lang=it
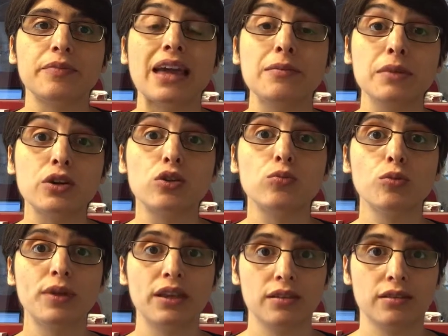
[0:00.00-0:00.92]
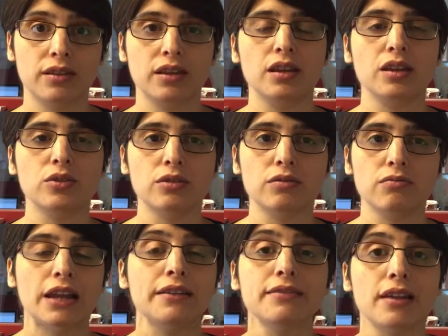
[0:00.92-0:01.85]
ai micromomenti
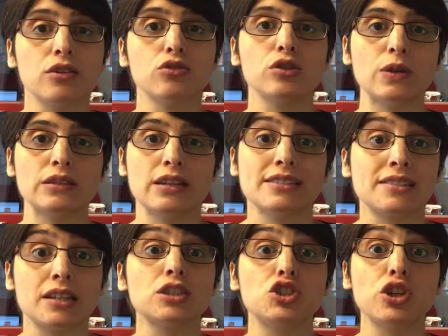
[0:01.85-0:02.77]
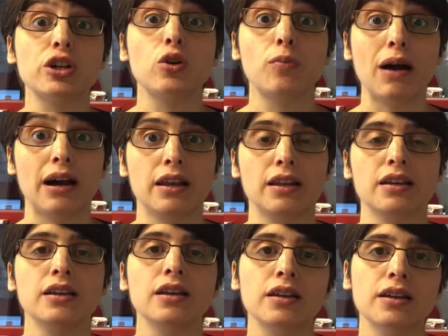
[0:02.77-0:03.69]
all'interno della strategia
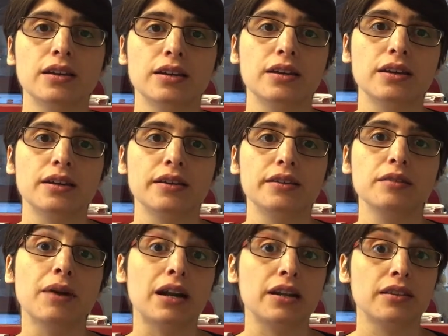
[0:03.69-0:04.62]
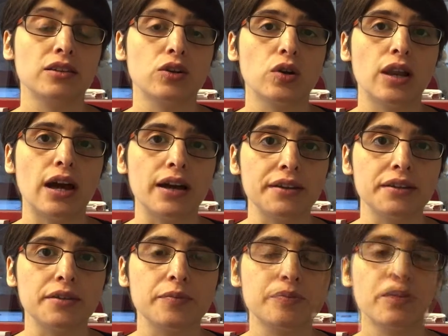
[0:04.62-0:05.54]
globale di marketing
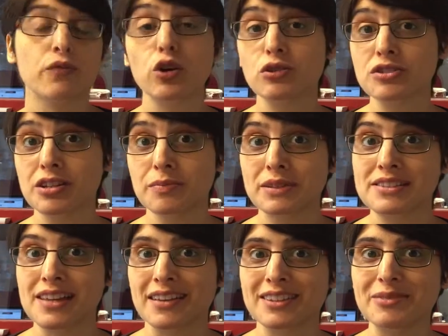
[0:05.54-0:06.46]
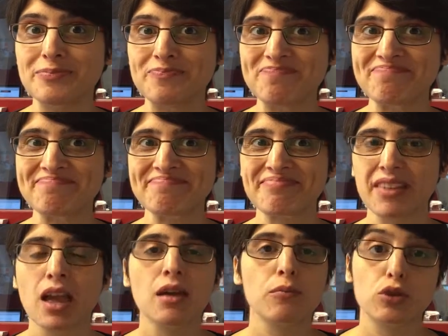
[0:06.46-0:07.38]
online. Voi cosa ne pensate?
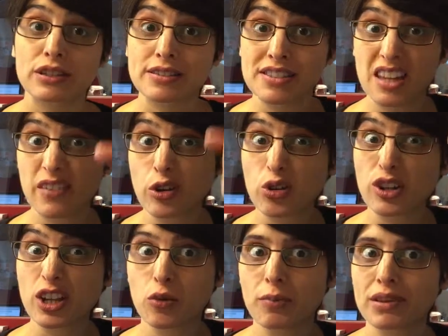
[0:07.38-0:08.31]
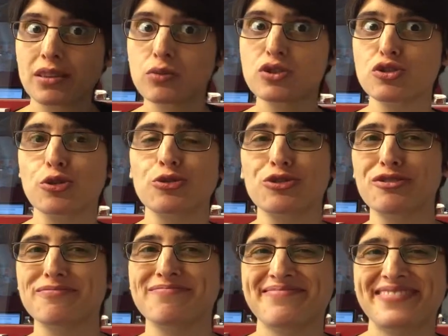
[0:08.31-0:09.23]
Potete scriverlo nei commenti qui sotto.
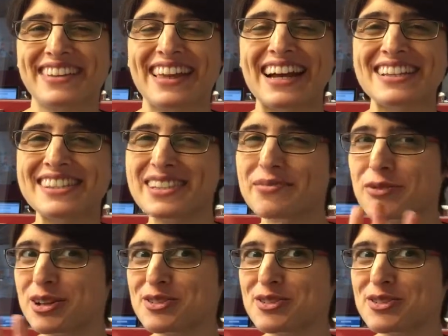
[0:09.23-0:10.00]
Grazie e buona